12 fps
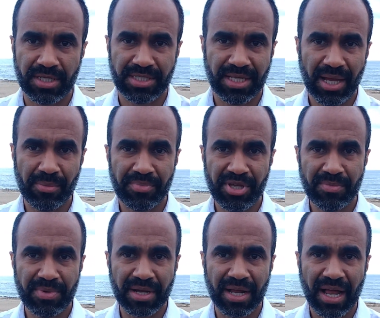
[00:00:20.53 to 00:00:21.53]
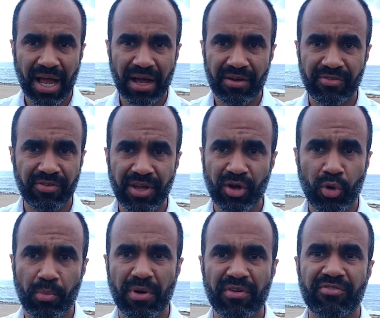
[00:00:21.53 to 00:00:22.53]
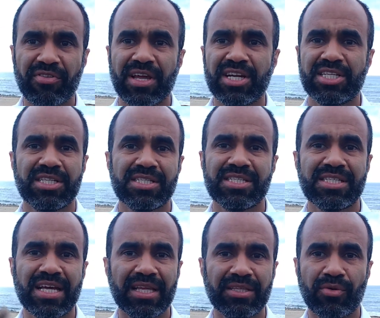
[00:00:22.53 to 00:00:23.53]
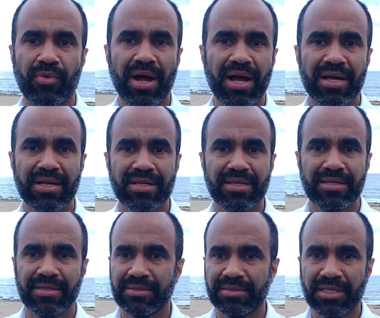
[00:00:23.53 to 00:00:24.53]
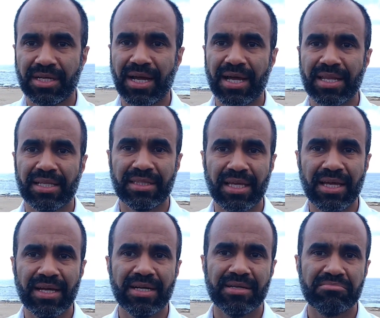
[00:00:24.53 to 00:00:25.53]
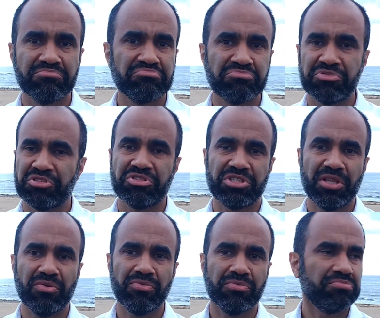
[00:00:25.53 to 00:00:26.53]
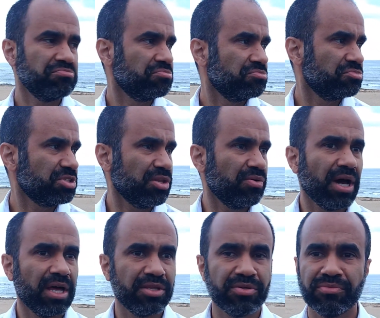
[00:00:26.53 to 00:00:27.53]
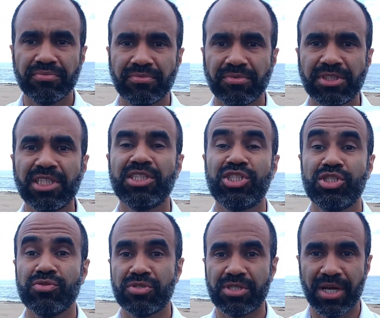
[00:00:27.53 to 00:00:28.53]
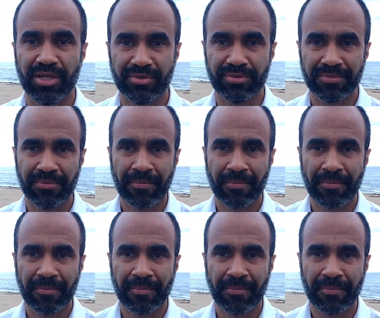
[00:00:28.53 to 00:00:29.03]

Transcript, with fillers: Sem a Bíblia, a fé é como uma flecha lançada ao ar que cai na terra sem, sem lugar nenhum, sem destino certo.